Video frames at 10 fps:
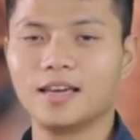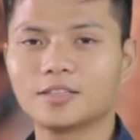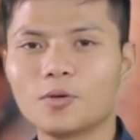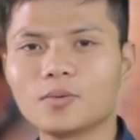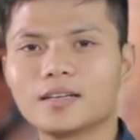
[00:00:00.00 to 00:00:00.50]
dễ
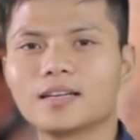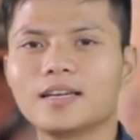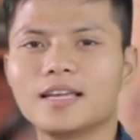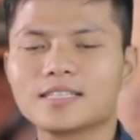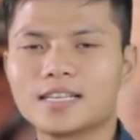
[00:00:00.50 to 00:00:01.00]
tôn lên
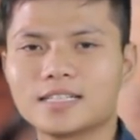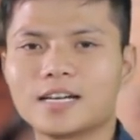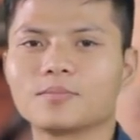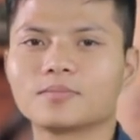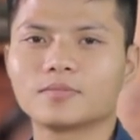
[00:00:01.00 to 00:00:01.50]
cái nét sang
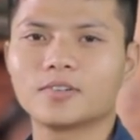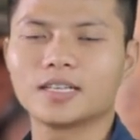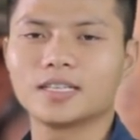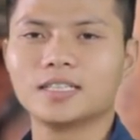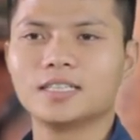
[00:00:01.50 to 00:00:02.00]
trọng
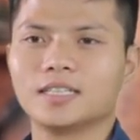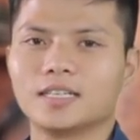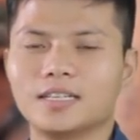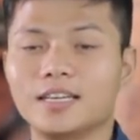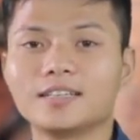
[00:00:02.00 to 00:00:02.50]
và
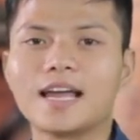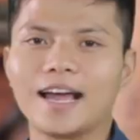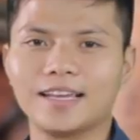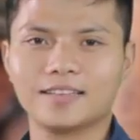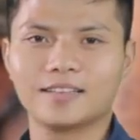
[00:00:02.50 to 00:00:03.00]
uh, hiện
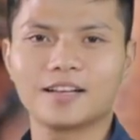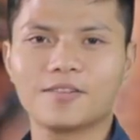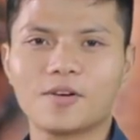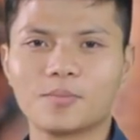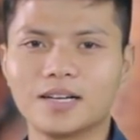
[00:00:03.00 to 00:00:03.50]
đại cho
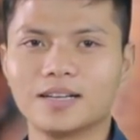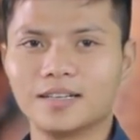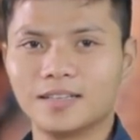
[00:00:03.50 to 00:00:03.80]
căn phòng mình